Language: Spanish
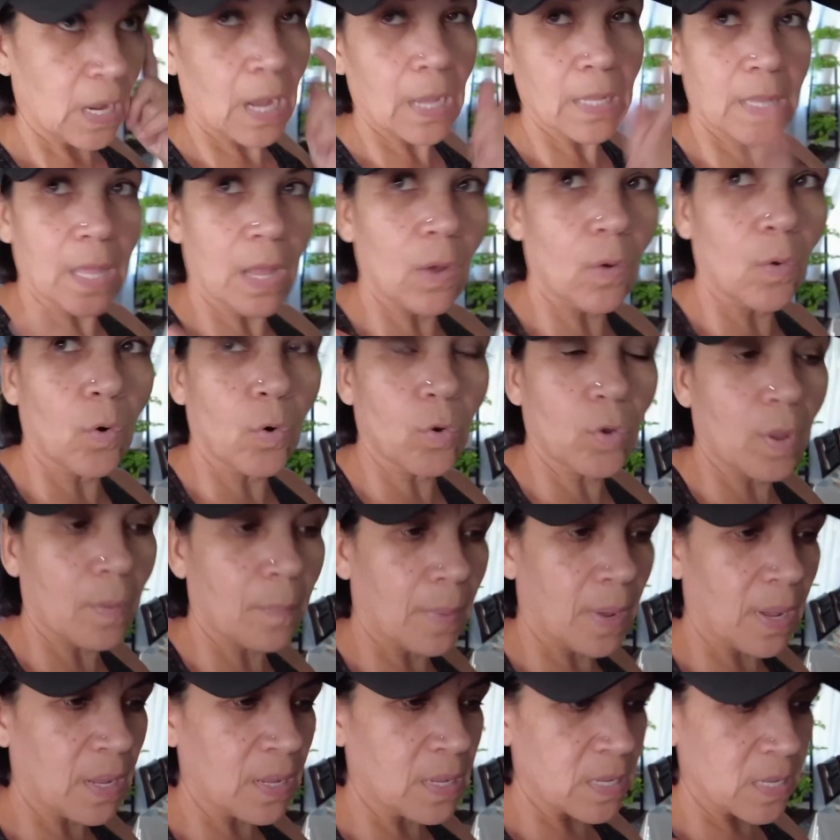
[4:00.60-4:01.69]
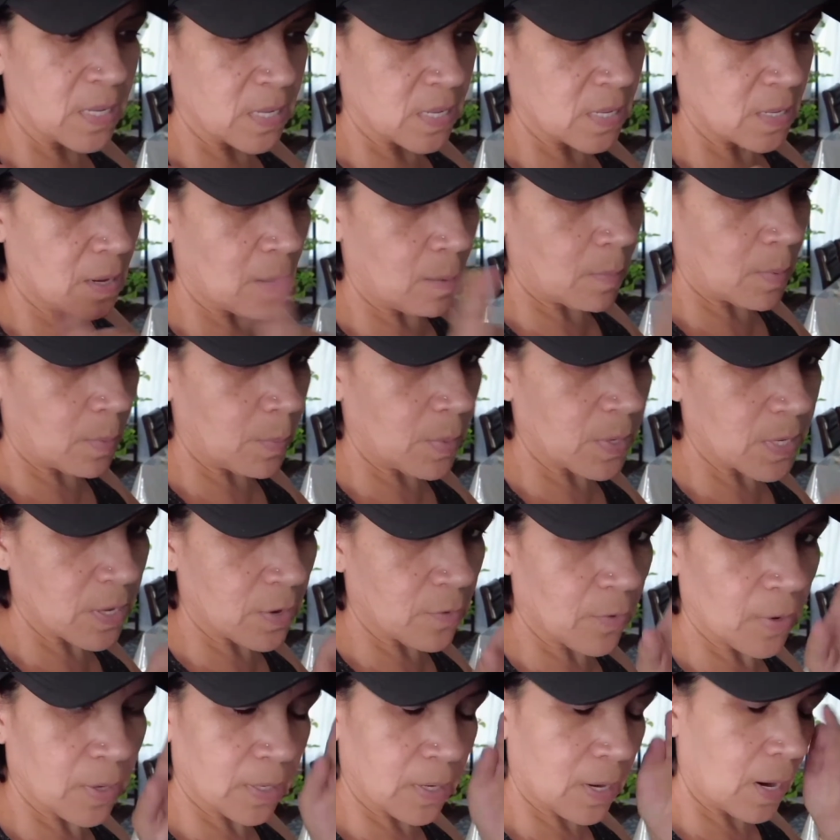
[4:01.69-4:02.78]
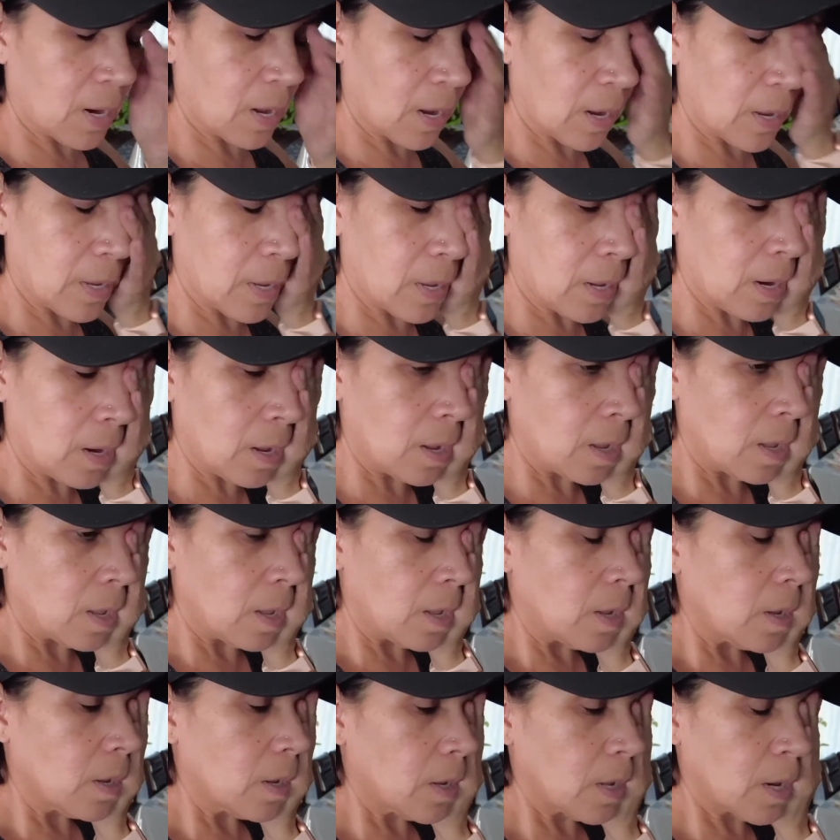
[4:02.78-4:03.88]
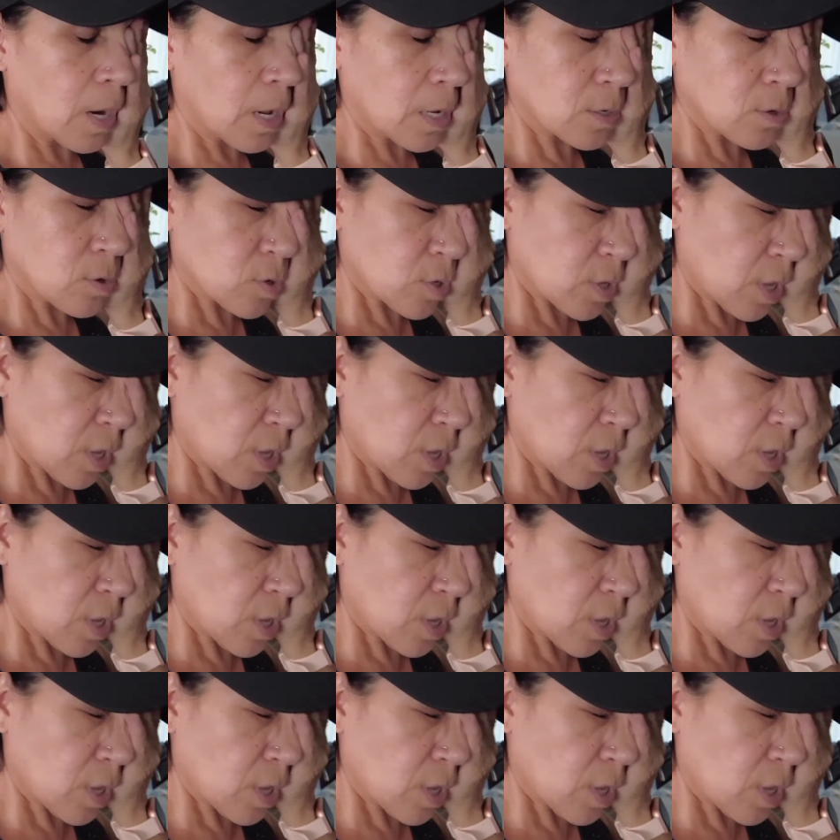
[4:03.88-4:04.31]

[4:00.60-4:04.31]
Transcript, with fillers: Ahí tengo lo demás, nada más me hace falta la gallina y las